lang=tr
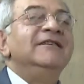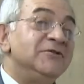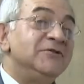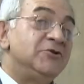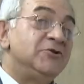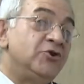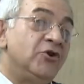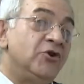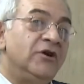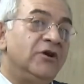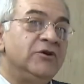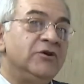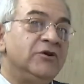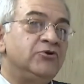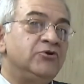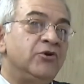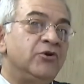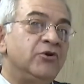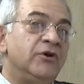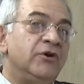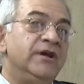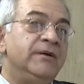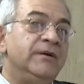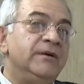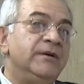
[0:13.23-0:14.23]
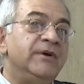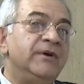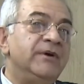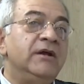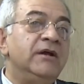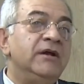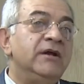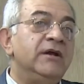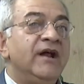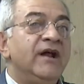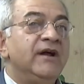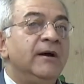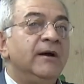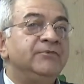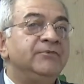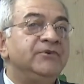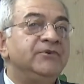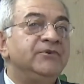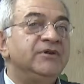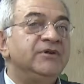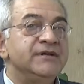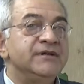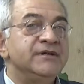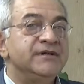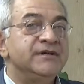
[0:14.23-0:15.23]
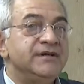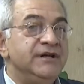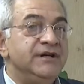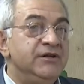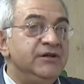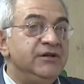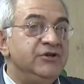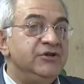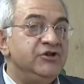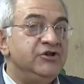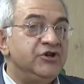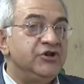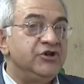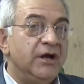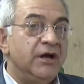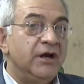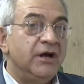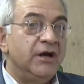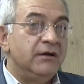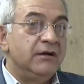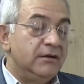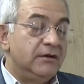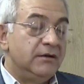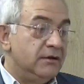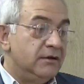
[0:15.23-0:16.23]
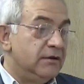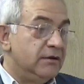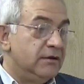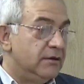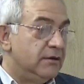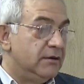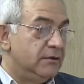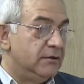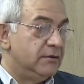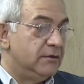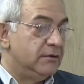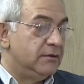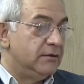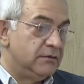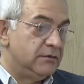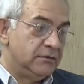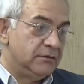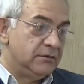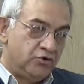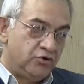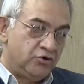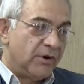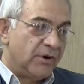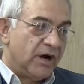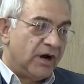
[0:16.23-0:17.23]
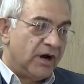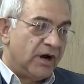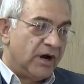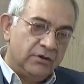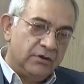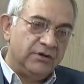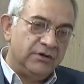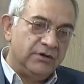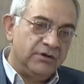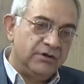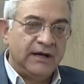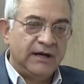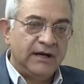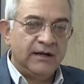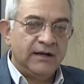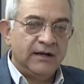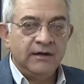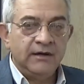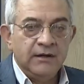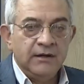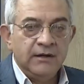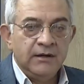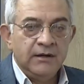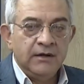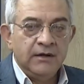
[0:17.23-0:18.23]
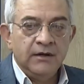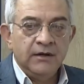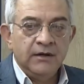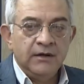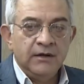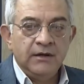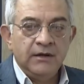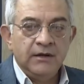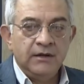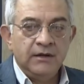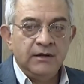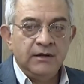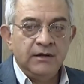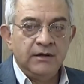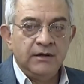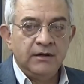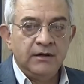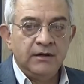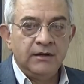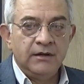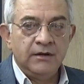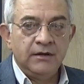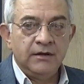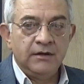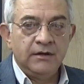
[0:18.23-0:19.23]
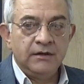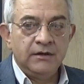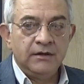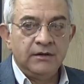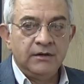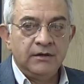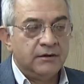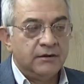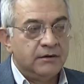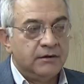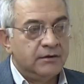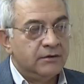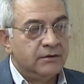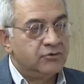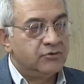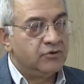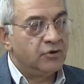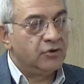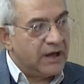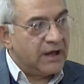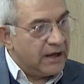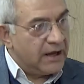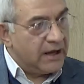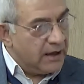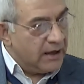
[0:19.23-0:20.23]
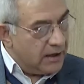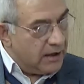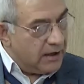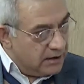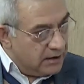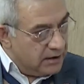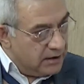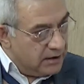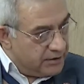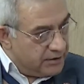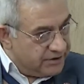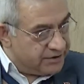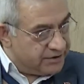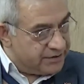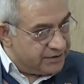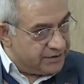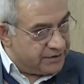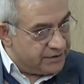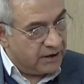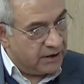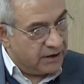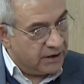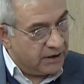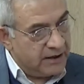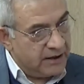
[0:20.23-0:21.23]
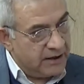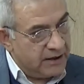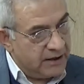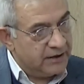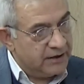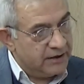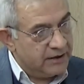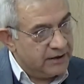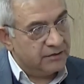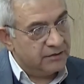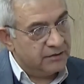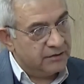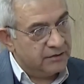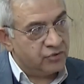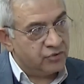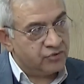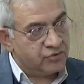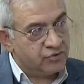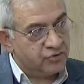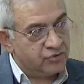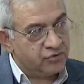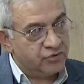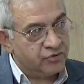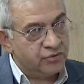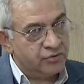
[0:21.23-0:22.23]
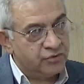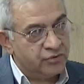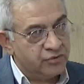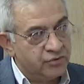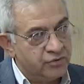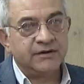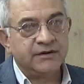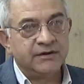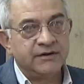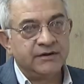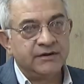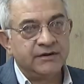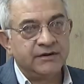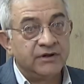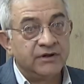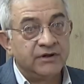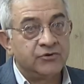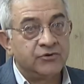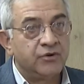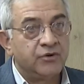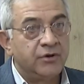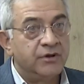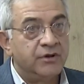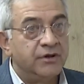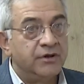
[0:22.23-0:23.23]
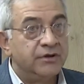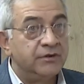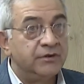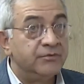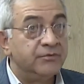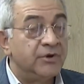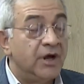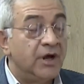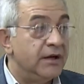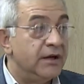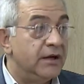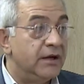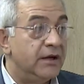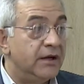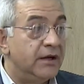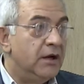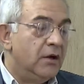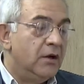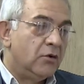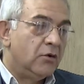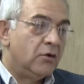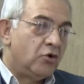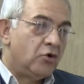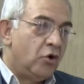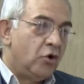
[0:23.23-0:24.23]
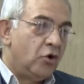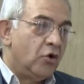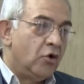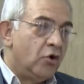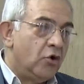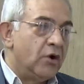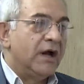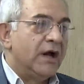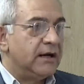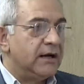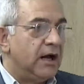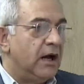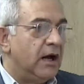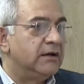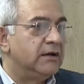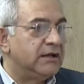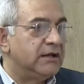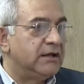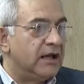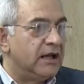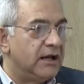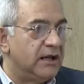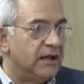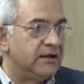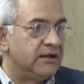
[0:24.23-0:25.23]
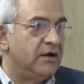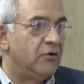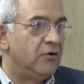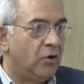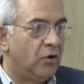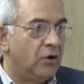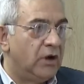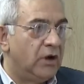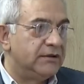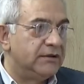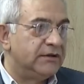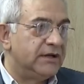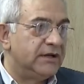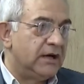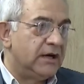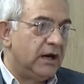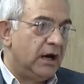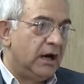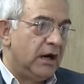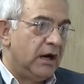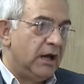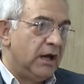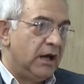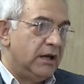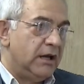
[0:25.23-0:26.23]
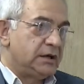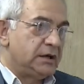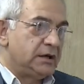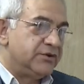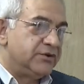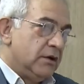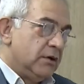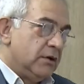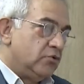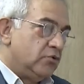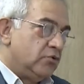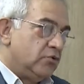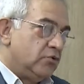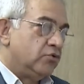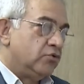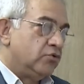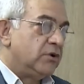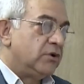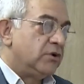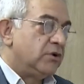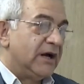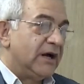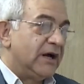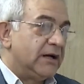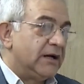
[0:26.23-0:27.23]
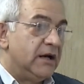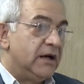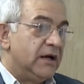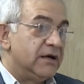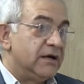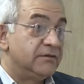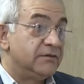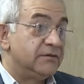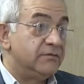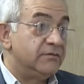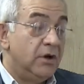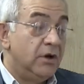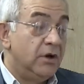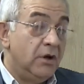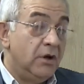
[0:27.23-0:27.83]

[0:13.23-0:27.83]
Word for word: e, şöyle söyleyeyim yani görev yaptığınız ilçe e, cuma günü yine e, çok değerli bir aday adayı dostumuz vardı. Ona da söyledim. Yani konaktan aday adayı olanları ayrıca kutlamak lazım.